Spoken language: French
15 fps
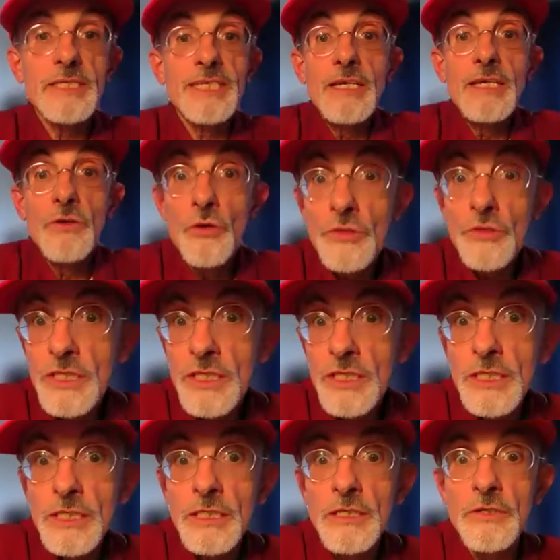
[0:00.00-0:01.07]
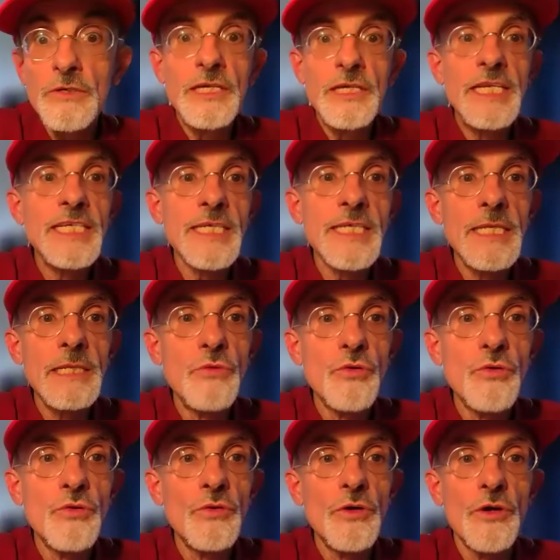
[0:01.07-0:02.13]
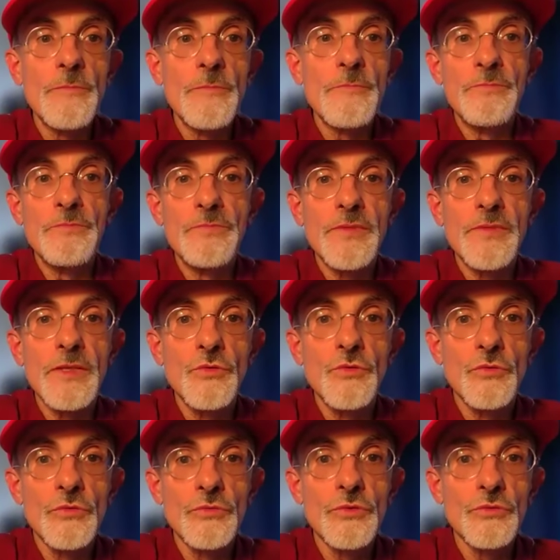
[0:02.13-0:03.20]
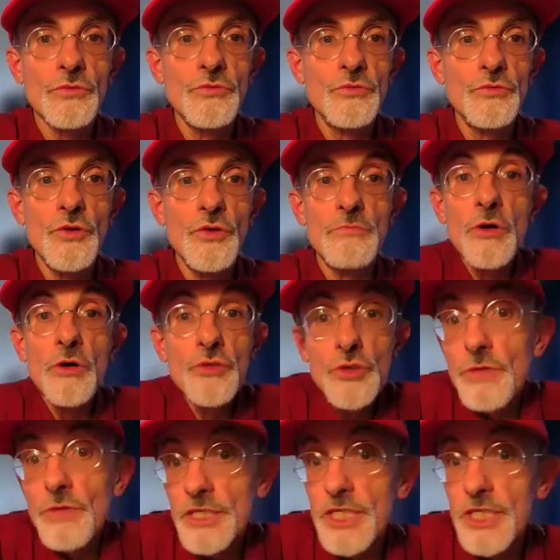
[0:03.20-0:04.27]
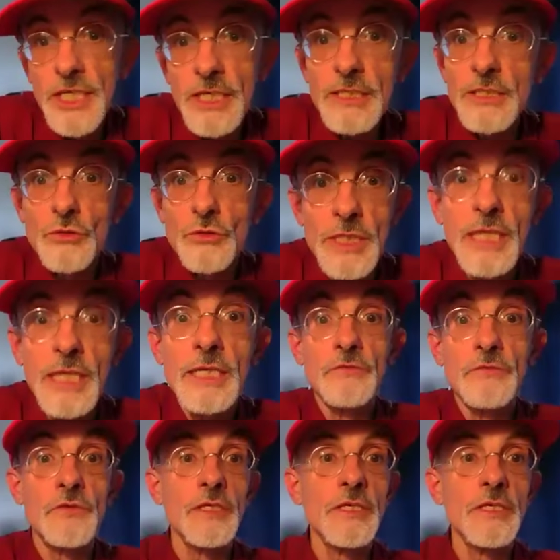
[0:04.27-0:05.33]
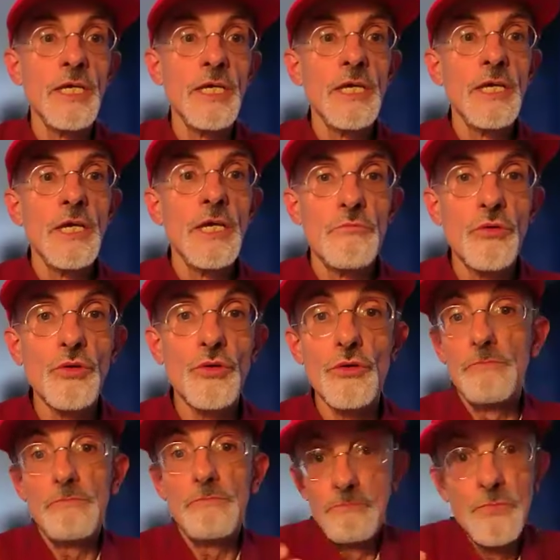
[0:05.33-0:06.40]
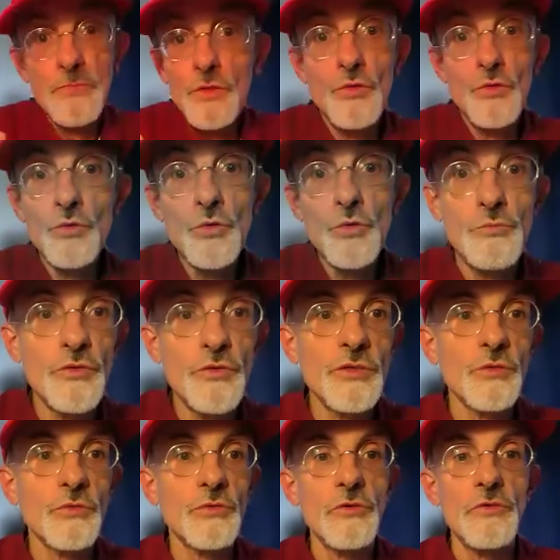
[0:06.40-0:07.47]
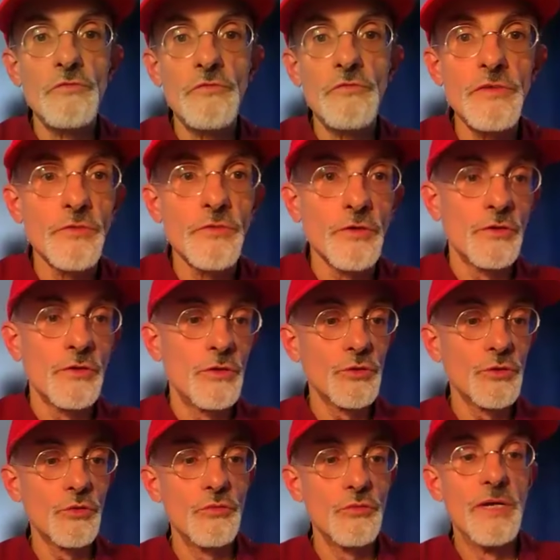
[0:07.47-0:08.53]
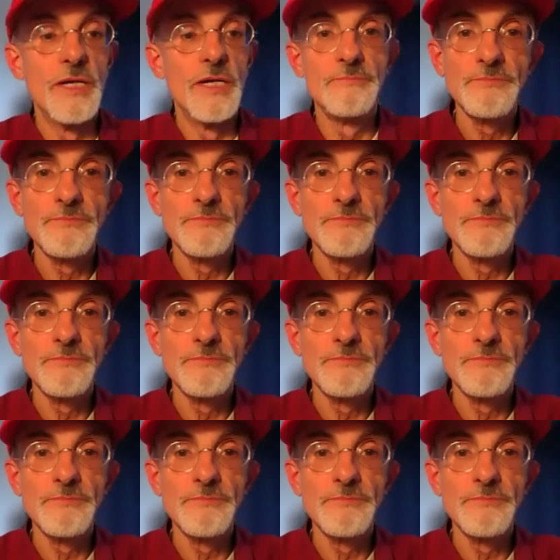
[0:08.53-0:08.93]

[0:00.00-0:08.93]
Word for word: c'est aussi euh, les animaux euh, dont, nous mangeons la chair qui se sacrifient pour que nous, nous puissions vivre en, tant qu'humains.